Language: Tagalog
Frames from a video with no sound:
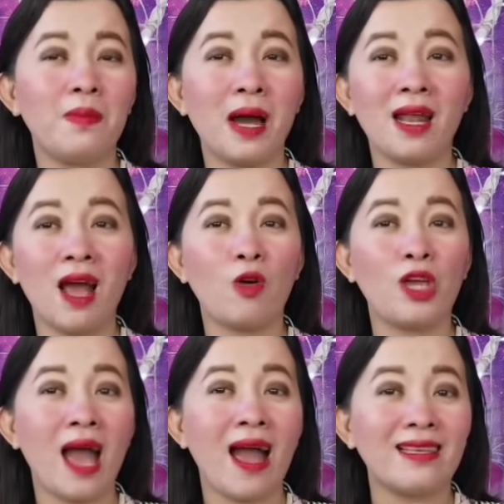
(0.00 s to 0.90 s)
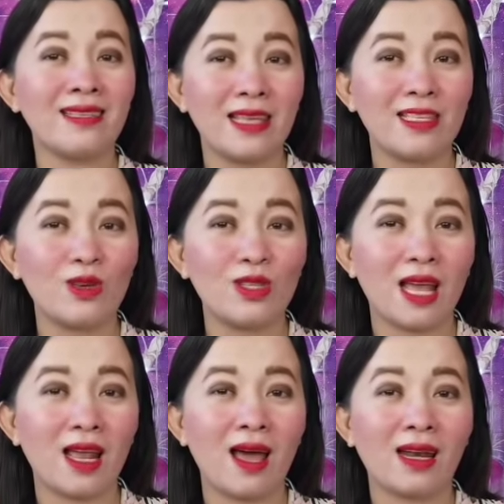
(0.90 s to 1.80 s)
parang ako ay aasenso
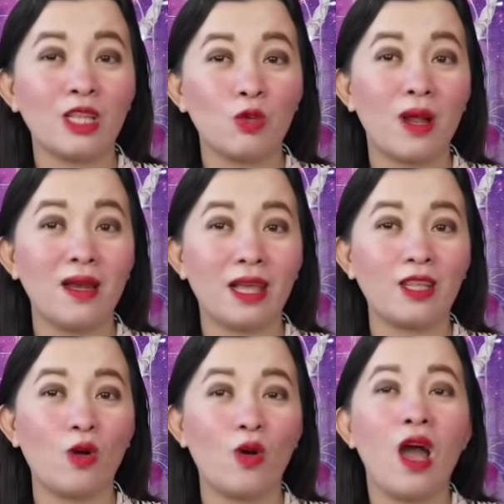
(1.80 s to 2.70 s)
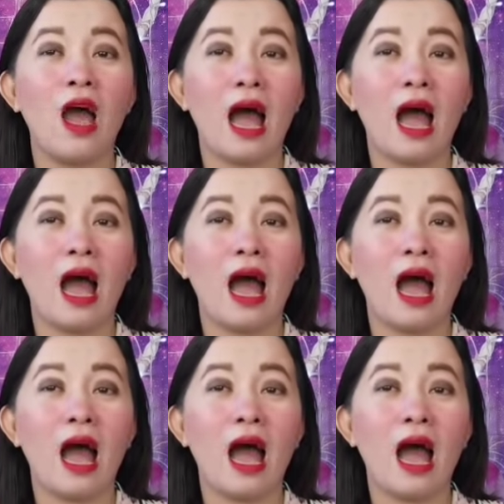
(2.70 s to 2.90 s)
sa ritual na ito.